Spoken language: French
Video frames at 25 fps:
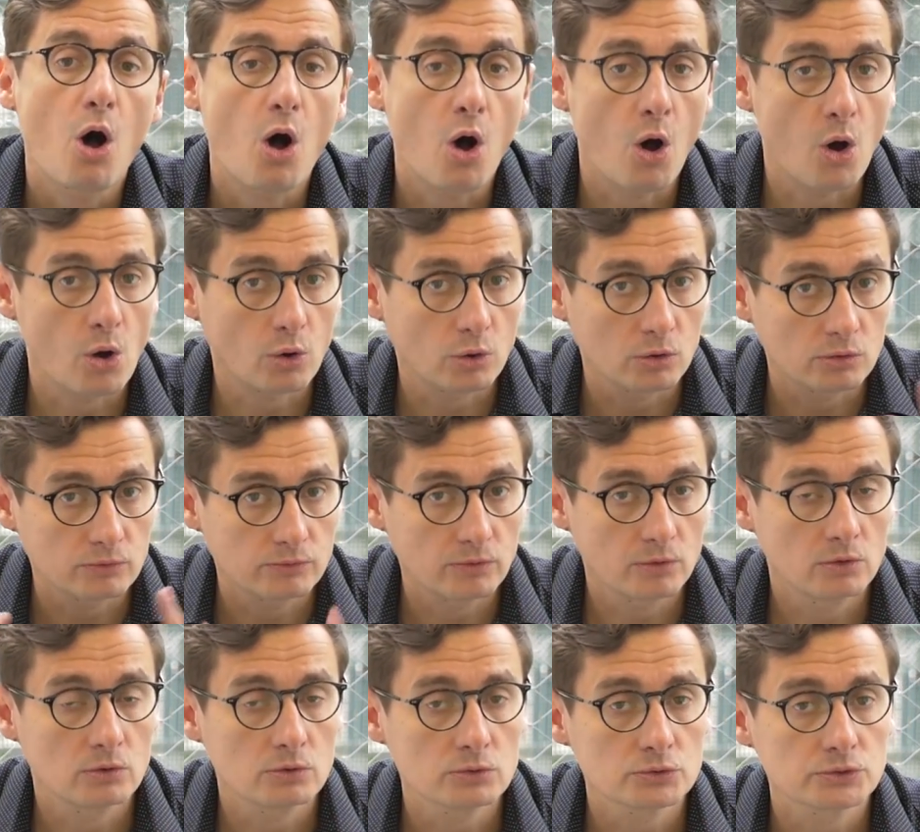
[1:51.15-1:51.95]
En
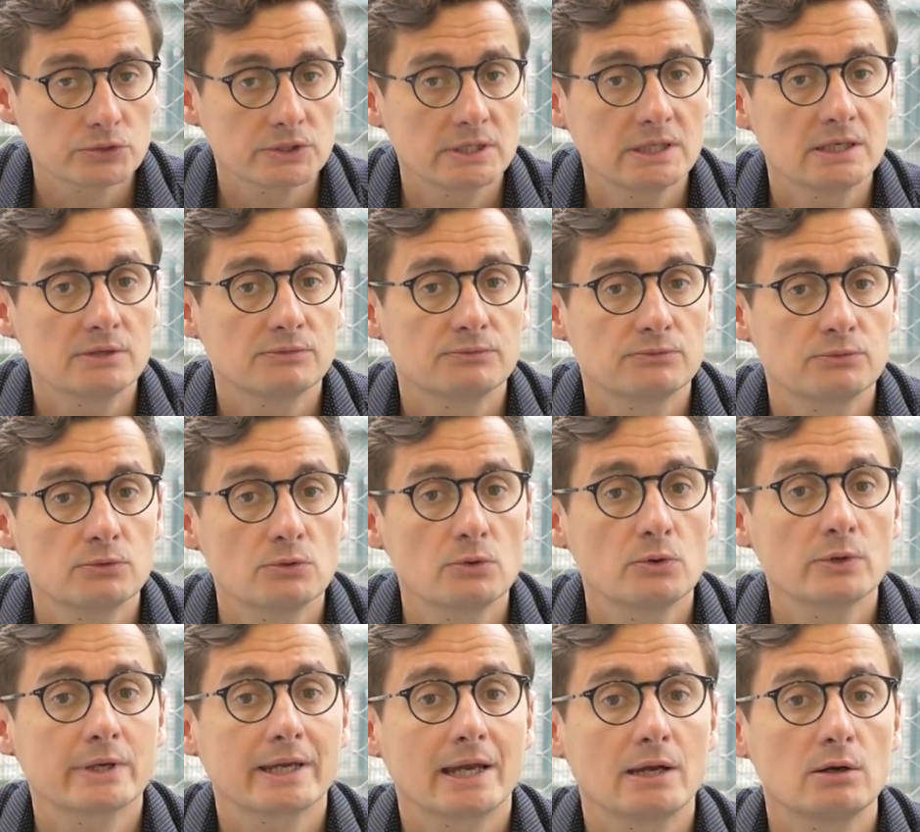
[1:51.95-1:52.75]
revanche, il
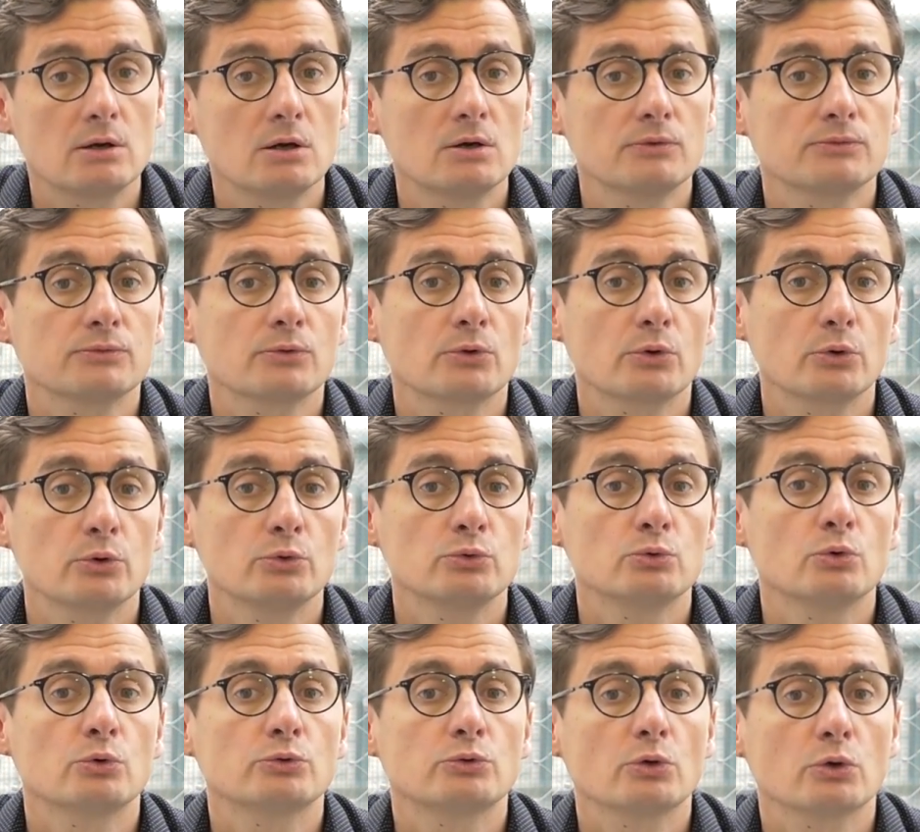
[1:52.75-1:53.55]
faut qu'elle offre
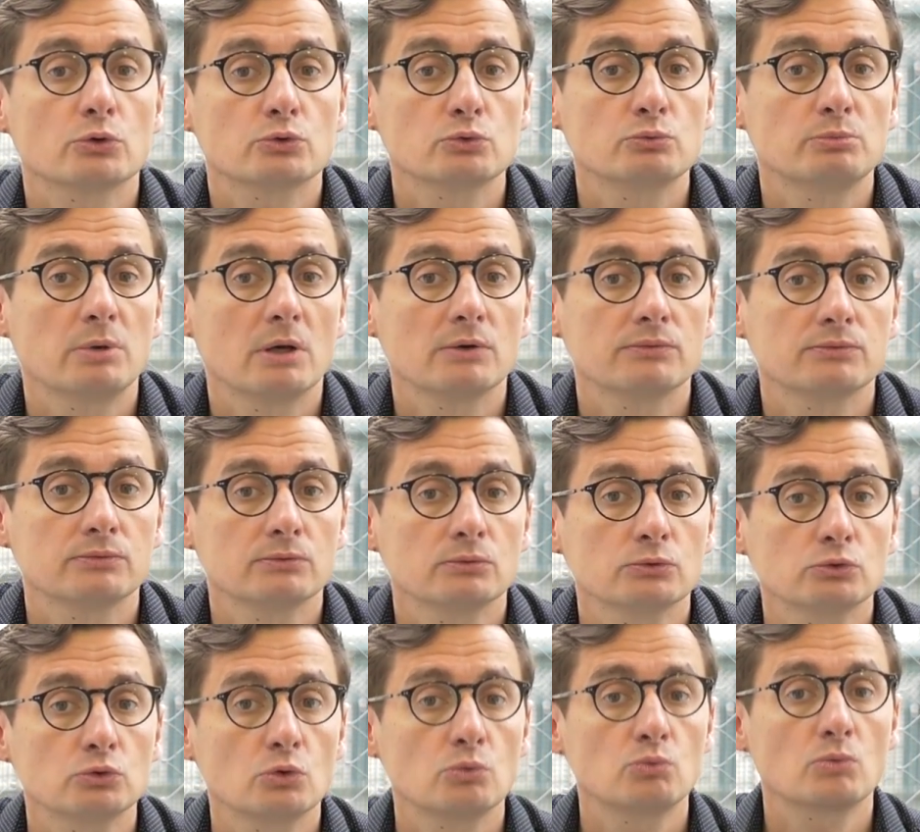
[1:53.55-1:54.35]
une hauteur sous
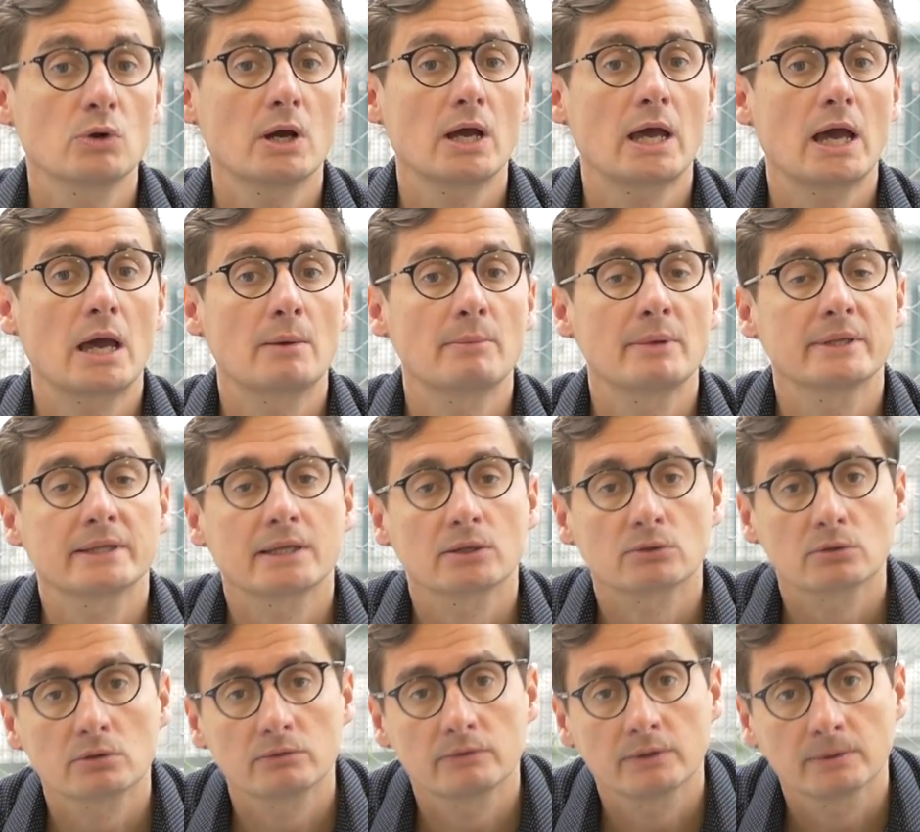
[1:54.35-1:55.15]
plafond d'au moins
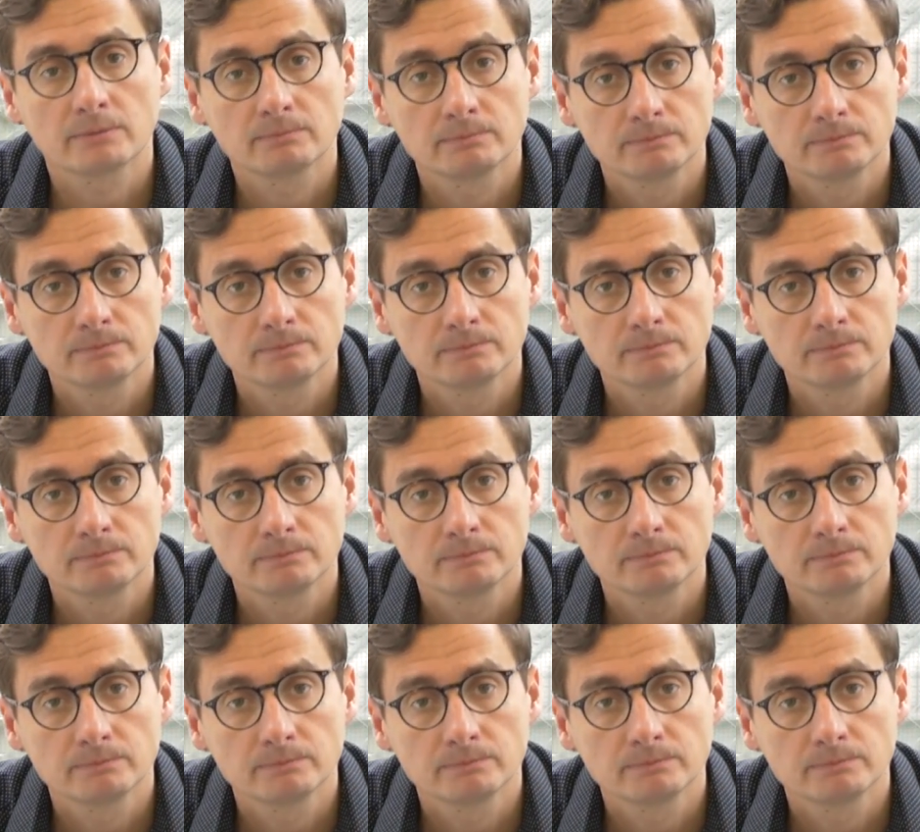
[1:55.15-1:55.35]
1m80.